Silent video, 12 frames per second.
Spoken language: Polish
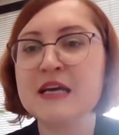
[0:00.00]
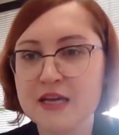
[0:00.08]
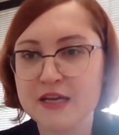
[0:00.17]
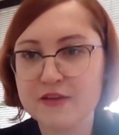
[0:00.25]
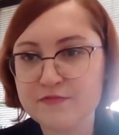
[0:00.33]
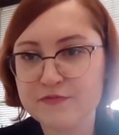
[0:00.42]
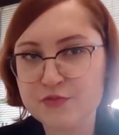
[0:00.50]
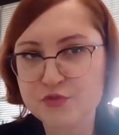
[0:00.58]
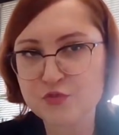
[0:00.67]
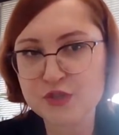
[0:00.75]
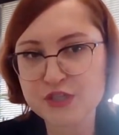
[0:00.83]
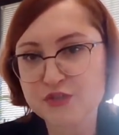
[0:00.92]
e,
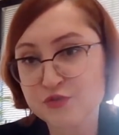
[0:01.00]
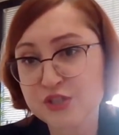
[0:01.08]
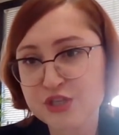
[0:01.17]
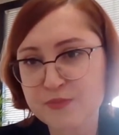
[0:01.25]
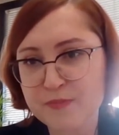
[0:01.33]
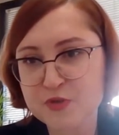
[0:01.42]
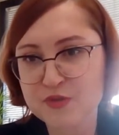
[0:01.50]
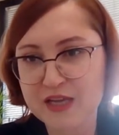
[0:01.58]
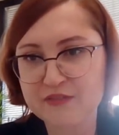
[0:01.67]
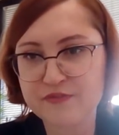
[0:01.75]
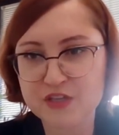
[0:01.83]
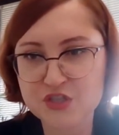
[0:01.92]
czuli, czuli się po
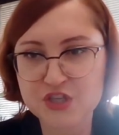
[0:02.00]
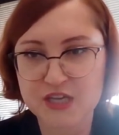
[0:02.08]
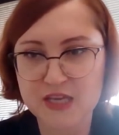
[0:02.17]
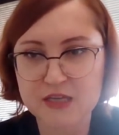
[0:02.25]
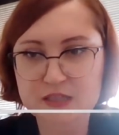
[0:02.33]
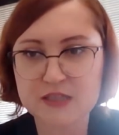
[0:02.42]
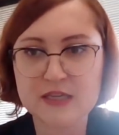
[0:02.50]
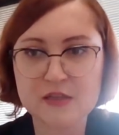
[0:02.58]
prostu jak w więzieniach.